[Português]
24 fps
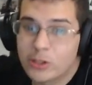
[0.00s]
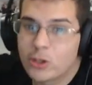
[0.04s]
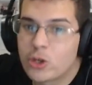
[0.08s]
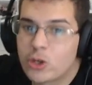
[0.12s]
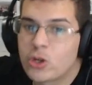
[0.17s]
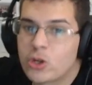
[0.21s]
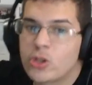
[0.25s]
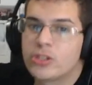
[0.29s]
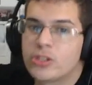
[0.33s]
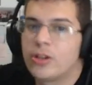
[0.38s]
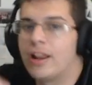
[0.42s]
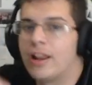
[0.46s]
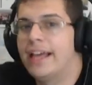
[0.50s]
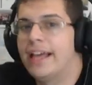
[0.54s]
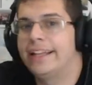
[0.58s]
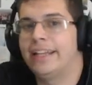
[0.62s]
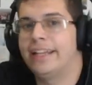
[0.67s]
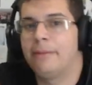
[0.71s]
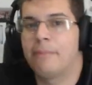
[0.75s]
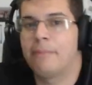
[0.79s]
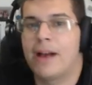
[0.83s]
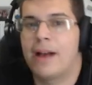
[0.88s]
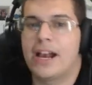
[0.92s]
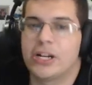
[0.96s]
tenham do seu like
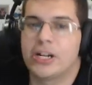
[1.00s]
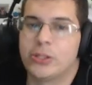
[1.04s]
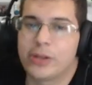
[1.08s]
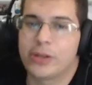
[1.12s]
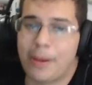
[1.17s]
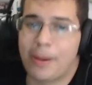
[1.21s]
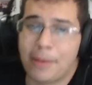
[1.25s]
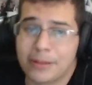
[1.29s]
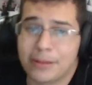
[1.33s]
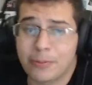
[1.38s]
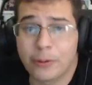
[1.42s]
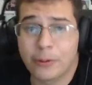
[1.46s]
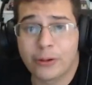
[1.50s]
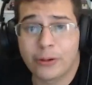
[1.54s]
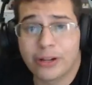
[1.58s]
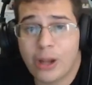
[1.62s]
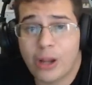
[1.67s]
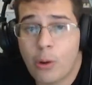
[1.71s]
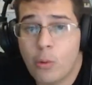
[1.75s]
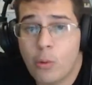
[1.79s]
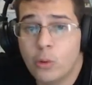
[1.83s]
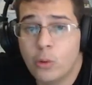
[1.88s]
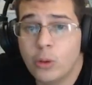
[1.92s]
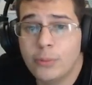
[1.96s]
aí embaixo. Que é mais para o
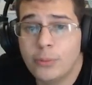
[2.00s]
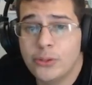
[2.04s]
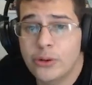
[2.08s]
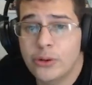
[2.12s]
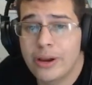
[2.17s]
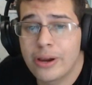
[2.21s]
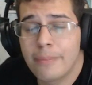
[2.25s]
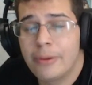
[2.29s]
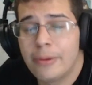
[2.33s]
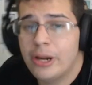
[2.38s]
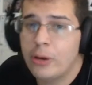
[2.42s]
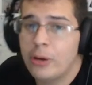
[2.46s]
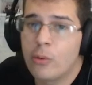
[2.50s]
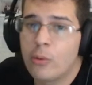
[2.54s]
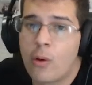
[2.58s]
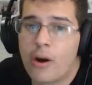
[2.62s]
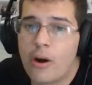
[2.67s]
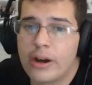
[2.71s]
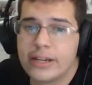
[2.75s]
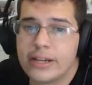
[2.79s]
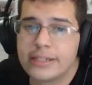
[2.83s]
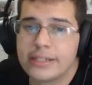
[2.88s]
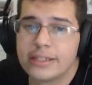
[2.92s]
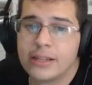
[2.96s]
canal. O nome do jogo é Brain
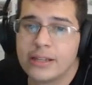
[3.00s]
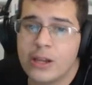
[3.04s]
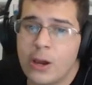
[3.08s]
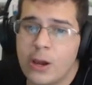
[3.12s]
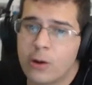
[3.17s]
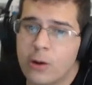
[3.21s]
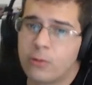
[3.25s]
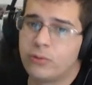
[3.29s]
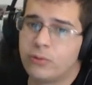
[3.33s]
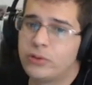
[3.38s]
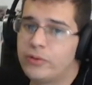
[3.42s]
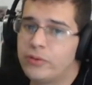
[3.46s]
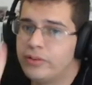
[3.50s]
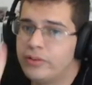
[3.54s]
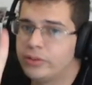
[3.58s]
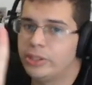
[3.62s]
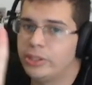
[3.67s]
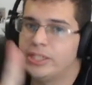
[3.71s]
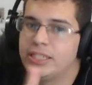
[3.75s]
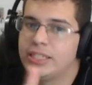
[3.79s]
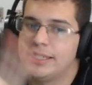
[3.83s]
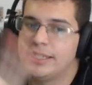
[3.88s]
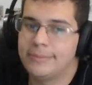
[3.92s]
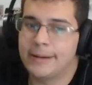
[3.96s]
Wars postou em
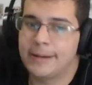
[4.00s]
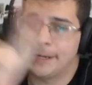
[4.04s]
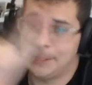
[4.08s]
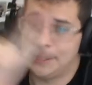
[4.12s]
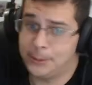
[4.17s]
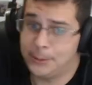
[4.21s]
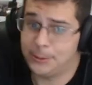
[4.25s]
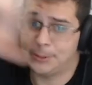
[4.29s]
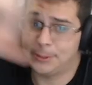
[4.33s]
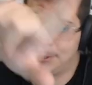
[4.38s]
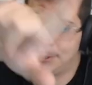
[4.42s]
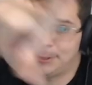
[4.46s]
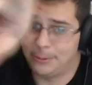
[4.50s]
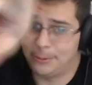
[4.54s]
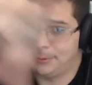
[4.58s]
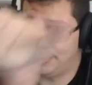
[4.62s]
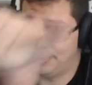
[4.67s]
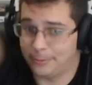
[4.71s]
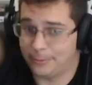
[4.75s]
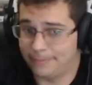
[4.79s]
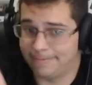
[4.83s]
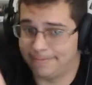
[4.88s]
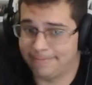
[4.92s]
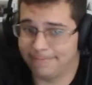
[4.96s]
cima aqui do, do,
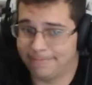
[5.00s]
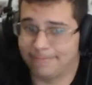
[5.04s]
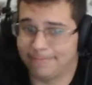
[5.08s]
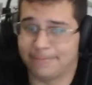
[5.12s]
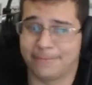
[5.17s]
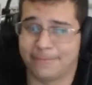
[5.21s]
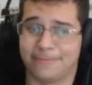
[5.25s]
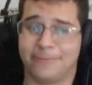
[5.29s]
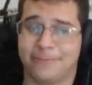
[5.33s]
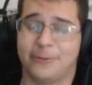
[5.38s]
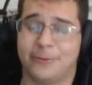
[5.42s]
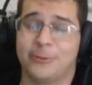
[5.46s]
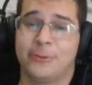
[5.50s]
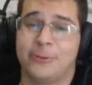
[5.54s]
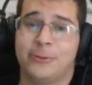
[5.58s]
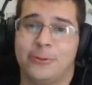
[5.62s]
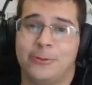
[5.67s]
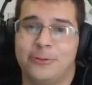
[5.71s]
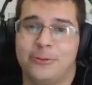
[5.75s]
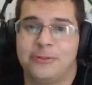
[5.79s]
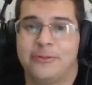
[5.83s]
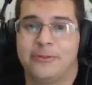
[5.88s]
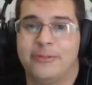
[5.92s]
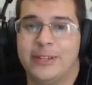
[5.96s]
no,
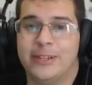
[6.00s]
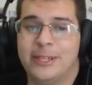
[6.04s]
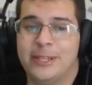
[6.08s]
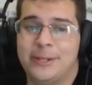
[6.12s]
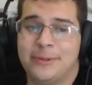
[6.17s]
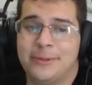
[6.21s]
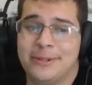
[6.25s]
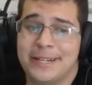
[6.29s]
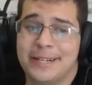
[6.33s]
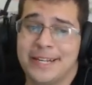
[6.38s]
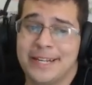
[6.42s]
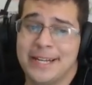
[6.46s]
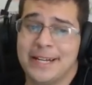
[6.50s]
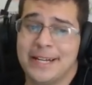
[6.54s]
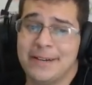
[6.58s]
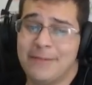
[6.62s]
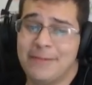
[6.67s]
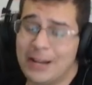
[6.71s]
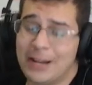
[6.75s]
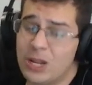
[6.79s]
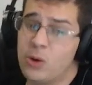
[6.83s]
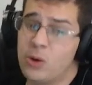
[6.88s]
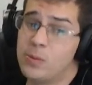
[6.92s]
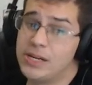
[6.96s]
no vídeo.
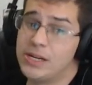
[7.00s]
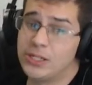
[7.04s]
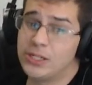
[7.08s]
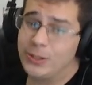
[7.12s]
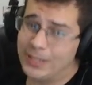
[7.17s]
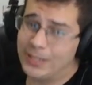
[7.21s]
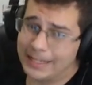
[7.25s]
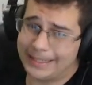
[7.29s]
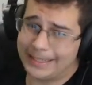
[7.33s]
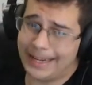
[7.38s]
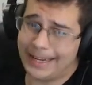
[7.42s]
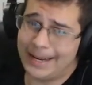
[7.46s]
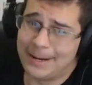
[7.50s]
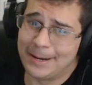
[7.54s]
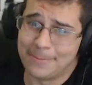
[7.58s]
Valeu, beijos e até